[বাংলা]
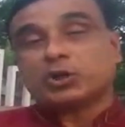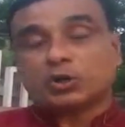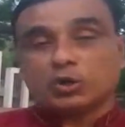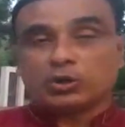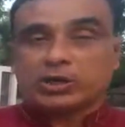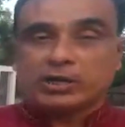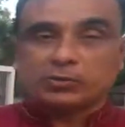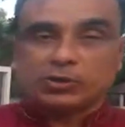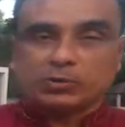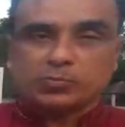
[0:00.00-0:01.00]
সকলকে
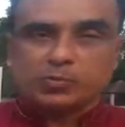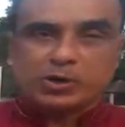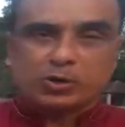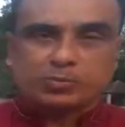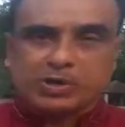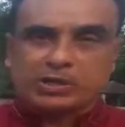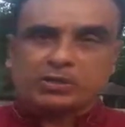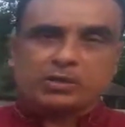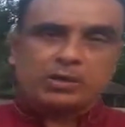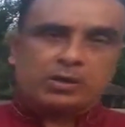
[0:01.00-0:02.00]
আন্তরিক মোবারকবাদ
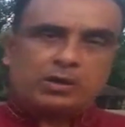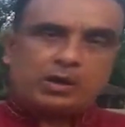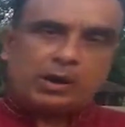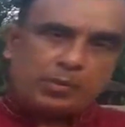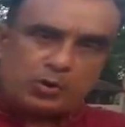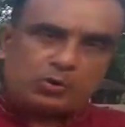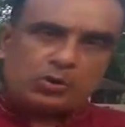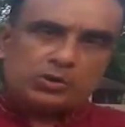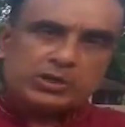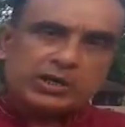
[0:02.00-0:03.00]
এবং
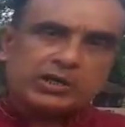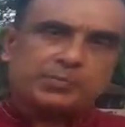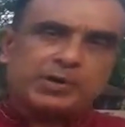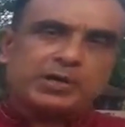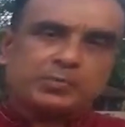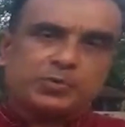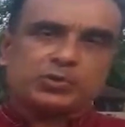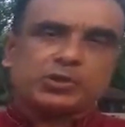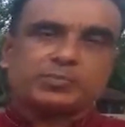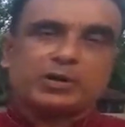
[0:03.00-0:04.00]
জাকের পার্টির
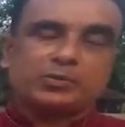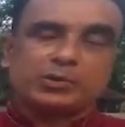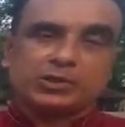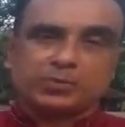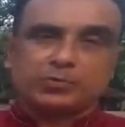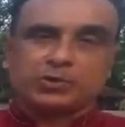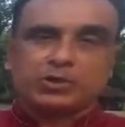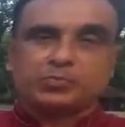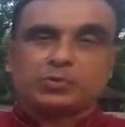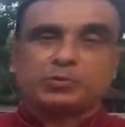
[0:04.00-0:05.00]
প্রতীক ভালোবাসার
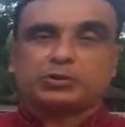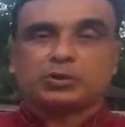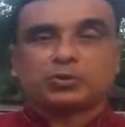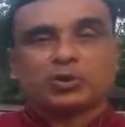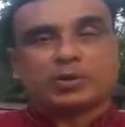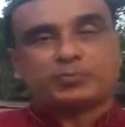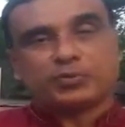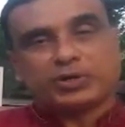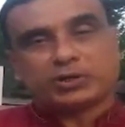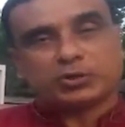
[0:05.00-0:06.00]
প্রতীক পবিত্র গোলাপ
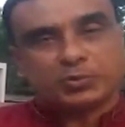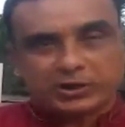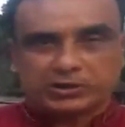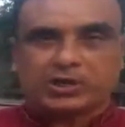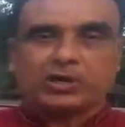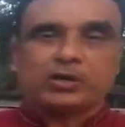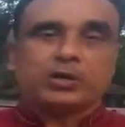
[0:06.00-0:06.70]
ফুলের শুভেচ্ছা